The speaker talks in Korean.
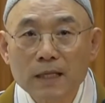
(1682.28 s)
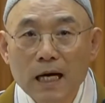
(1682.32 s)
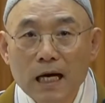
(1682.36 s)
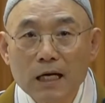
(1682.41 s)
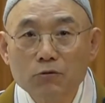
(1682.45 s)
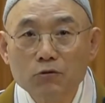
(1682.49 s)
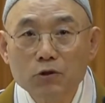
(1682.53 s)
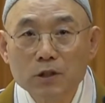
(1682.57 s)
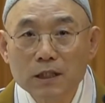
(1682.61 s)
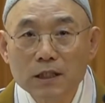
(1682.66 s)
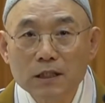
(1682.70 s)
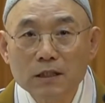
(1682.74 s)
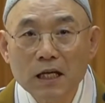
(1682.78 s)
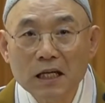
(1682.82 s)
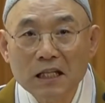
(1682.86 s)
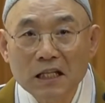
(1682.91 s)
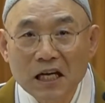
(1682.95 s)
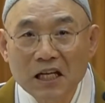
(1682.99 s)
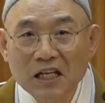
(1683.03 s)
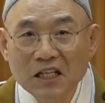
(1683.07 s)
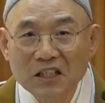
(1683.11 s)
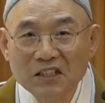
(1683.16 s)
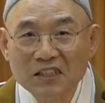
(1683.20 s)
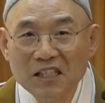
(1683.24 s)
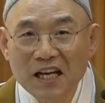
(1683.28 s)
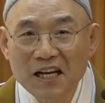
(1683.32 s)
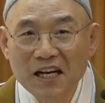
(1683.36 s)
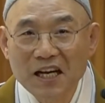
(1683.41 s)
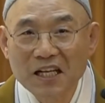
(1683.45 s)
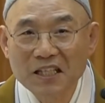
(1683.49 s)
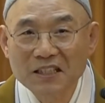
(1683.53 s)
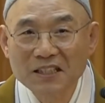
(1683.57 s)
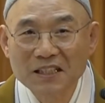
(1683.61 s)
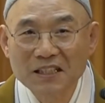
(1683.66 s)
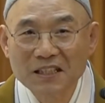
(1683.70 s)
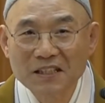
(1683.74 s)
낙원이 있다는 걸
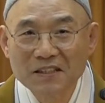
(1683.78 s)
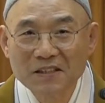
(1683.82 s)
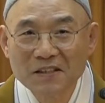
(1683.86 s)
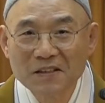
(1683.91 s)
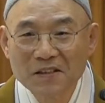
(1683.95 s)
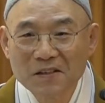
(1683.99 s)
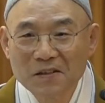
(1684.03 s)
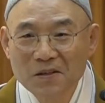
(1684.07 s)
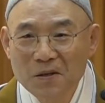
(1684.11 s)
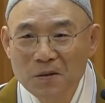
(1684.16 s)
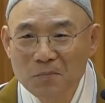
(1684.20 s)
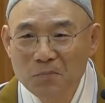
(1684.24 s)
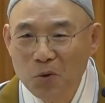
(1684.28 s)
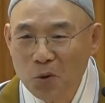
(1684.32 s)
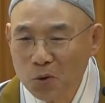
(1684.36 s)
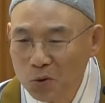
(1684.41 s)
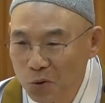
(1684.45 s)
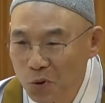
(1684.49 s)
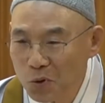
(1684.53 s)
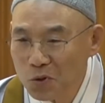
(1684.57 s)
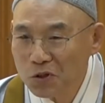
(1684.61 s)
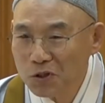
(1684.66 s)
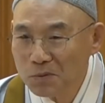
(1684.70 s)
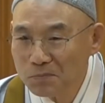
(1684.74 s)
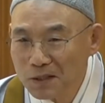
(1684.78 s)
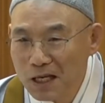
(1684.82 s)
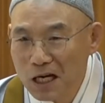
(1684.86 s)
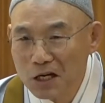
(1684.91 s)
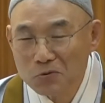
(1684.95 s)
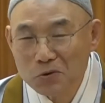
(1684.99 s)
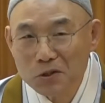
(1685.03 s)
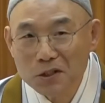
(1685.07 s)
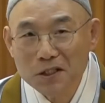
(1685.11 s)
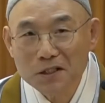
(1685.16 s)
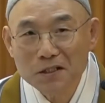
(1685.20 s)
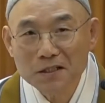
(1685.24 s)
생각했어요. 보통급
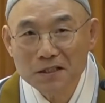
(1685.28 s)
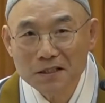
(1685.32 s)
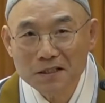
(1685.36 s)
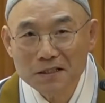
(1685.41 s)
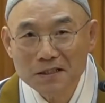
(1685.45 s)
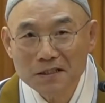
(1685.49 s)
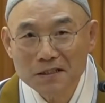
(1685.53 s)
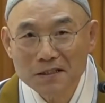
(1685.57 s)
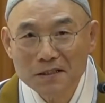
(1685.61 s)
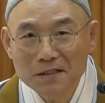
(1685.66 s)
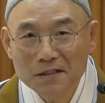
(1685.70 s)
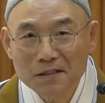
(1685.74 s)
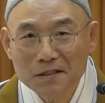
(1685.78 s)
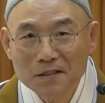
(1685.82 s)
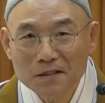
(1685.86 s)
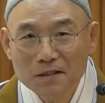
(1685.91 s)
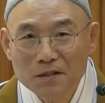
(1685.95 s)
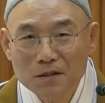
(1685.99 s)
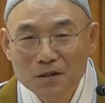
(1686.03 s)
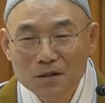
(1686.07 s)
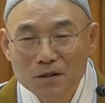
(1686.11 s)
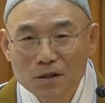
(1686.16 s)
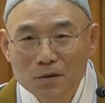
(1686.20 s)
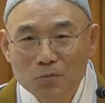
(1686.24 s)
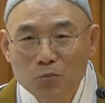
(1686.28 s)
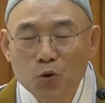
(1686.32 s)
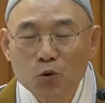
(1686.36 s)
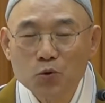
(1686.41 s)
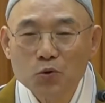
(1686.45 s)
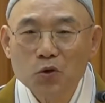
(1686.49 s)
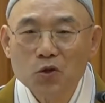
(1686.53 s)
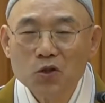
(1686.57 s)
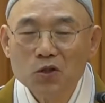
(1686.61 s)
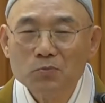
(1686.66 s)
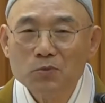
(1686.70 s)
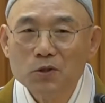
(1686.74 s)
낙원.
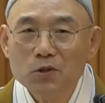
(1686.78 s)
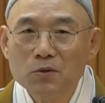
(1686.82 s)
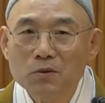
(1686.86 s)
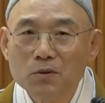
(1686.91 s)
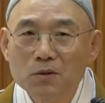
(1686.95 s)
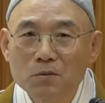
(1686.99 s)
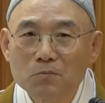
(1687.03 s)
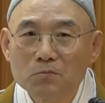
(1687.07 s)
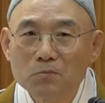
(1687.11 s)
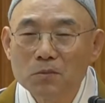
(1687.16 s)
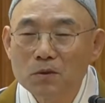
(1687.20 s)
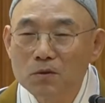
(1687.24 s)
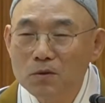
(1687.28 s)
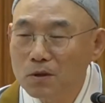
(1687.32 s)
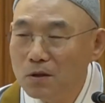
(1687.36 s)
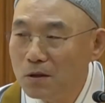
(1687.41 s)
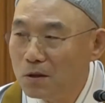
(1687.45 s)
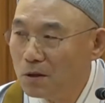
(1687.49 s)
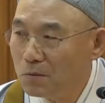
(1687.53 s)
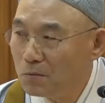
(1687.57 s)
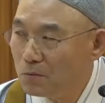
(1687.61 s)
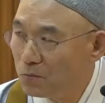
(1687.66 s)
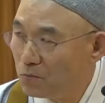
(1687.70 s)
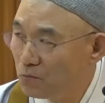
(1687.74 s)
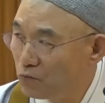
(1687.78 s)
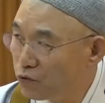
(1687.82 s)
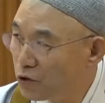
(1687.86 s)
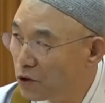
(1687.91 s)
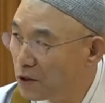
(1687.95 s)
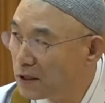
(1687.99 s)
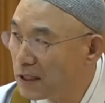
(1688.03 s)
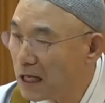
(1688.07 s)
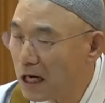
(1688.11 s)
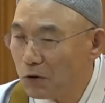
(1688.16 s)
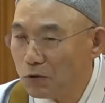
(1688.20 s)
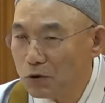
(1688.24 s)
보통급은
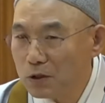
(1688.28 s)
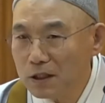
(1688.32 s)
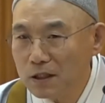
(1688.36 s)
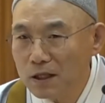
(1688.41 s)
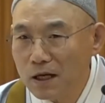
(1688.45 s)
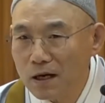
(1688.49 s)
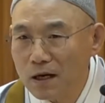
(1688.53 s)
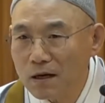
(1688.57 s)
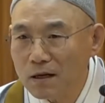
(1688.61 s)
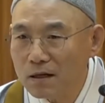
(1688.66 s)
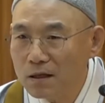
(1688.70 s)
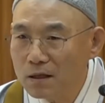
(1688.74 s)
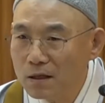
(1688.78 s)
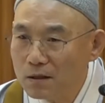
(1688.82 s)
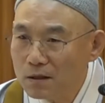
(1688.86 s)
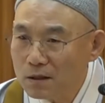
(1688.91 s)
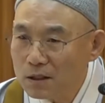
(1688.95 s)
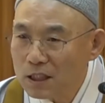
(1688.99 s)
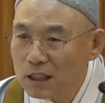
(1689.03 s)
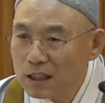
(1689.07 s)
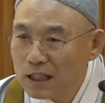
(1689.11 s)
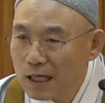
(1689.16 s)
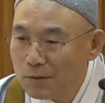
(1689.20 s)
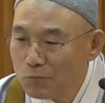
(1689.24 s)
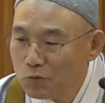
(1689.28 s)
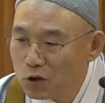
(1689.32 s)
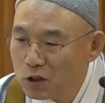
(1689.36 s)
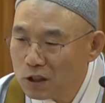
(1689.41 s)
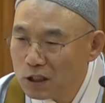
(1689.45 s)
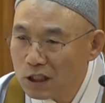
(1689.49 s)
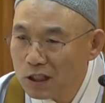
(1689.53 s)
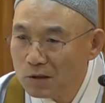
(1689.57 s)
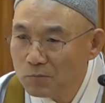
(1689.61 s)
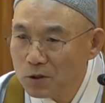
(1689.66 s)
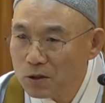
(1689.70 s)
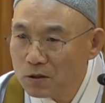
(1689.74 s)
무슨 낙원이냐? 식계문
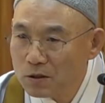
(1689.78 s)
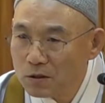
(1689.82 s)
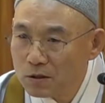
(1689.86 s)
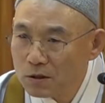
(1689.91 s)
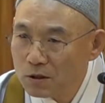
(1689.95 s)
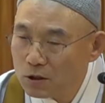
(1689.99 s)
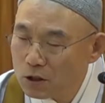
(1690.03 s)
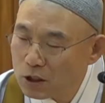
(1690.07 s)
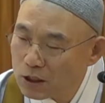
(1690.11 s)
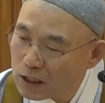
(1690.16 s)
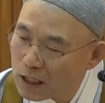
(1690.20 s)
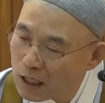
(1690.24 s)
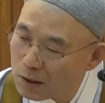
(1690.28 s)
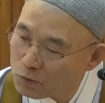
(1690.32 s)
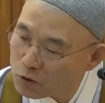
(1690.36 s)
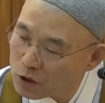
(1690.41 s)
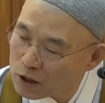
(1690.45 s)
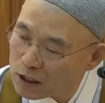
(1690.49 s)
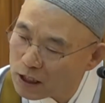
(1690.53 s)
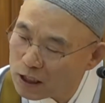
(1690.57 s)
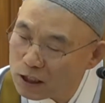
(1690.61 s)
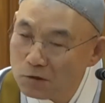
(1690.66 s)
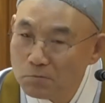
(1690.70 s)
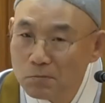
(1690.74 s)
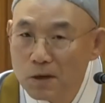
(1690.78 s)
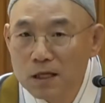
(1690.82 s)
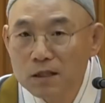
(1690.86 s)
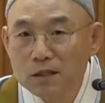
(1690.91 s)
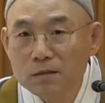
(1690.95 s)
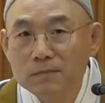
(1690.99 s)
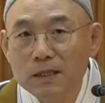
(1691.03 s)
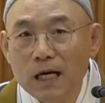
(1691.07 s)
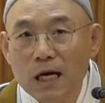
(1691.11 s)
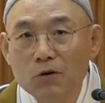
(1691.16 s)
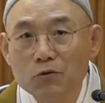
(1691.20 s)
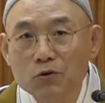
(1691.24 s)
지키는
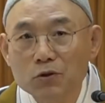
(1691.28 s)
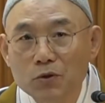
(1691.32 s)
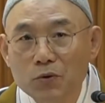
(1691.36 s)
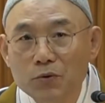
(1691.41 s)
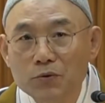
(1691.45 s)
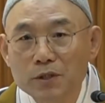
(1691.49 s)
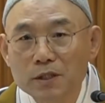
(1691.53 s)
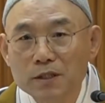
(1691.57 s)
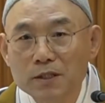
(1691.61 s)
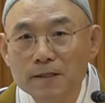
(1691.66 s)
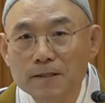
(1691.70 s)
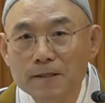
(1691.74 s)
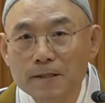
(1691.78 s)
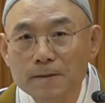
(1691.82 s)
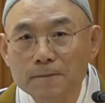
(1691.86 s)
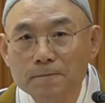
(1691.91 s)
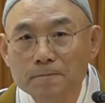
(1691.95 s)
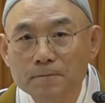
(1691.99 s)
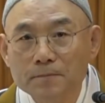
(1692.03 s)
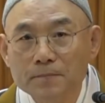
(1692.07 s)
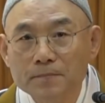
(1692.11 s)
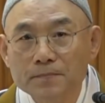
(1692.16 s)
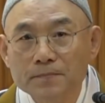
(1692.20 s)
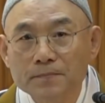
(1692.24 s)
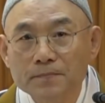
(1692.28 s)
만큼 낙원이 된 것이거든.